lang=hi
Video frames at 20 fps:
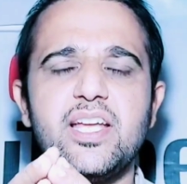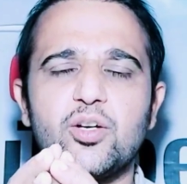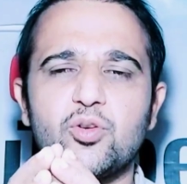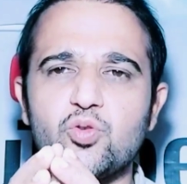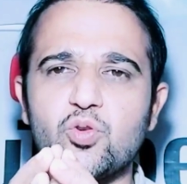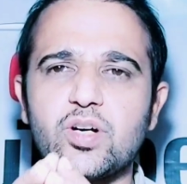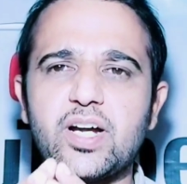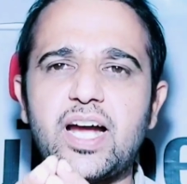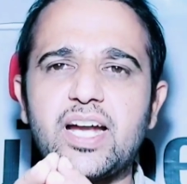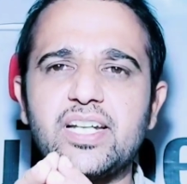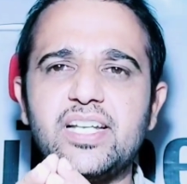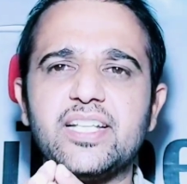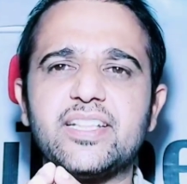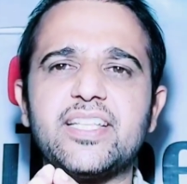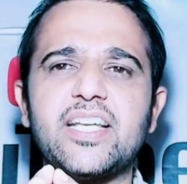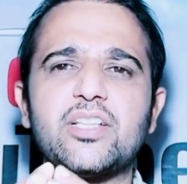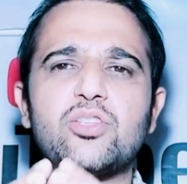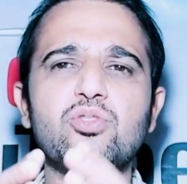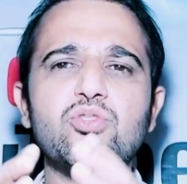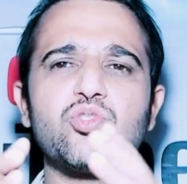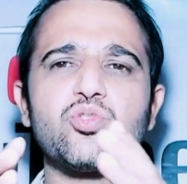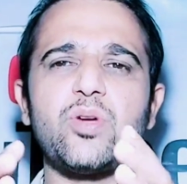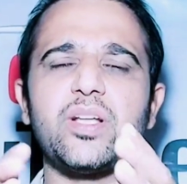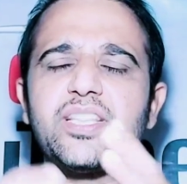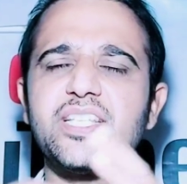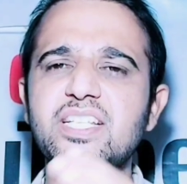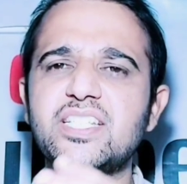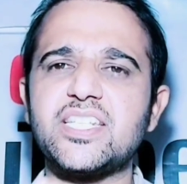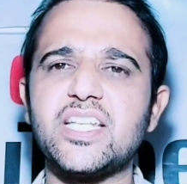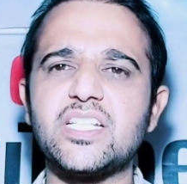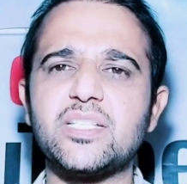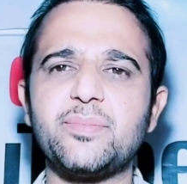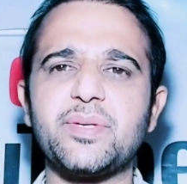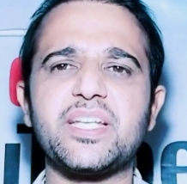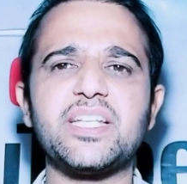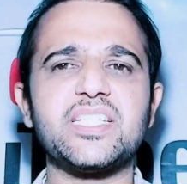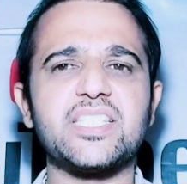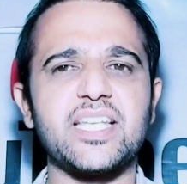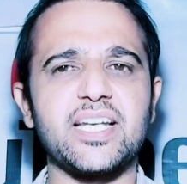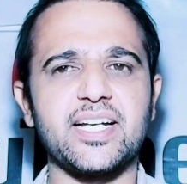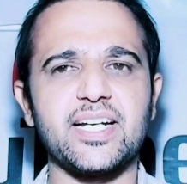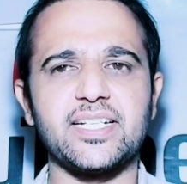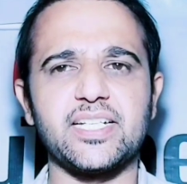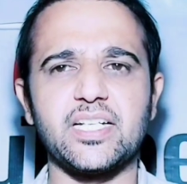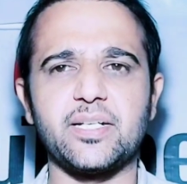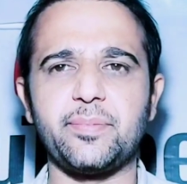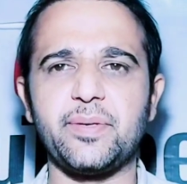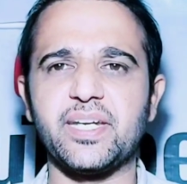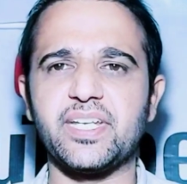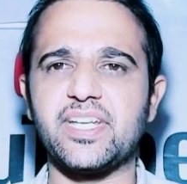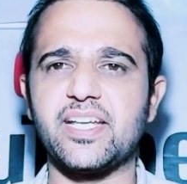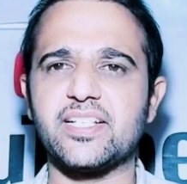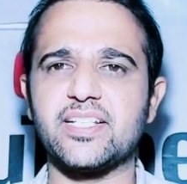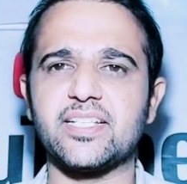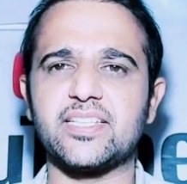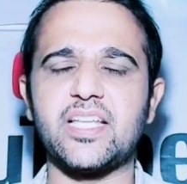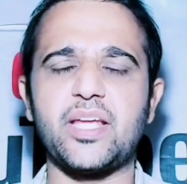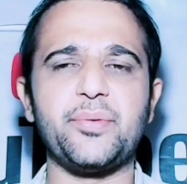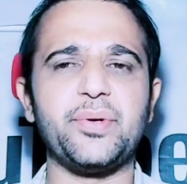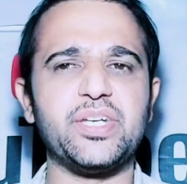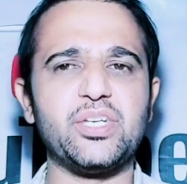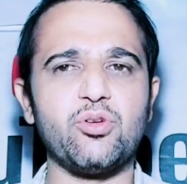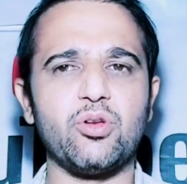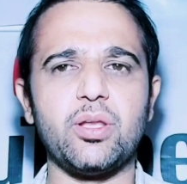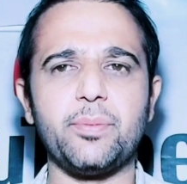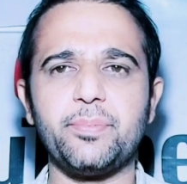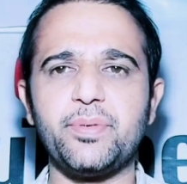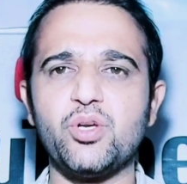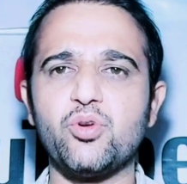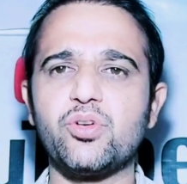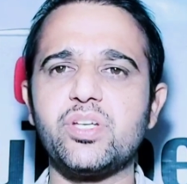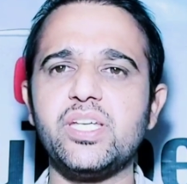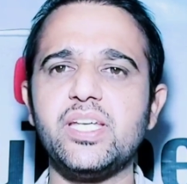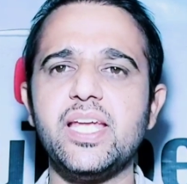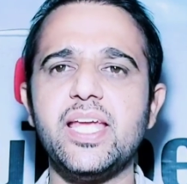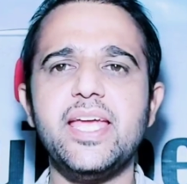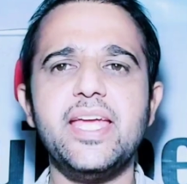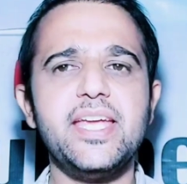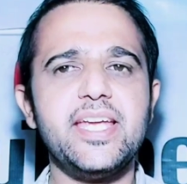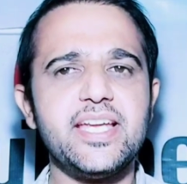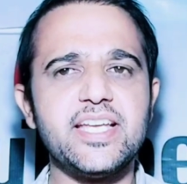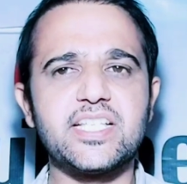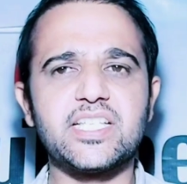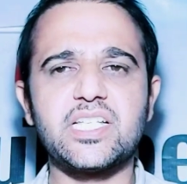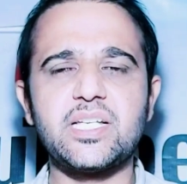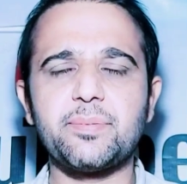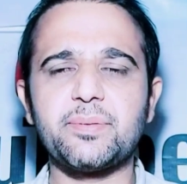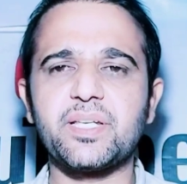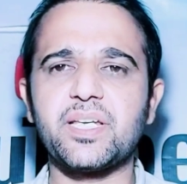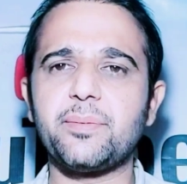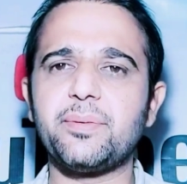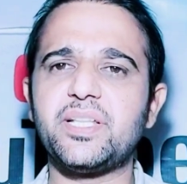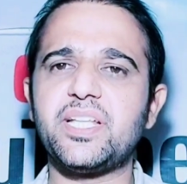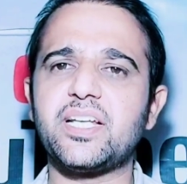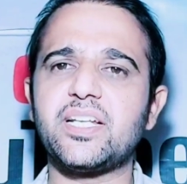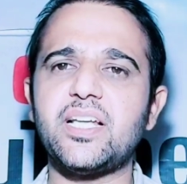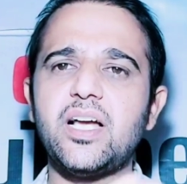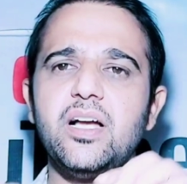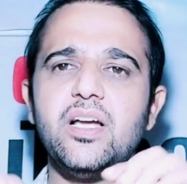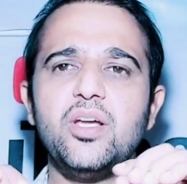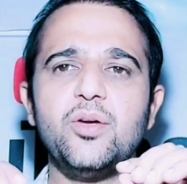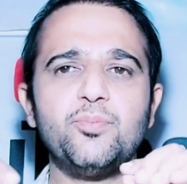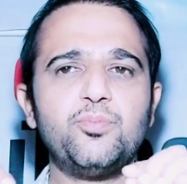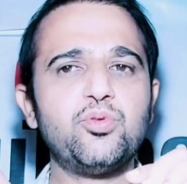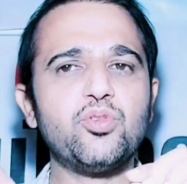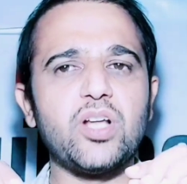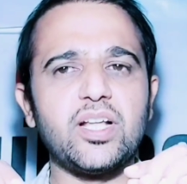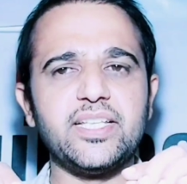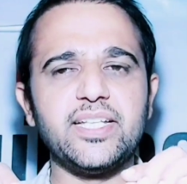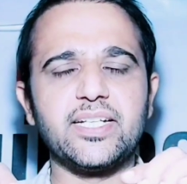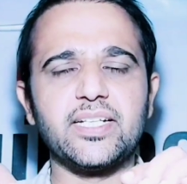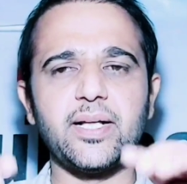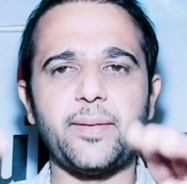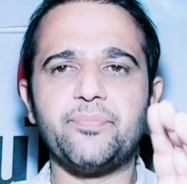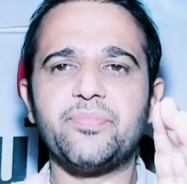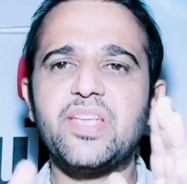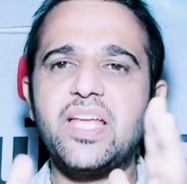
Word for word: को काट लेता है तो शुरुआती स्टेज में किस तरह का ट्रीटमेंट किया जाता है वीडियो लंबी होगी स्किप करके मैं देखना पूरा देखना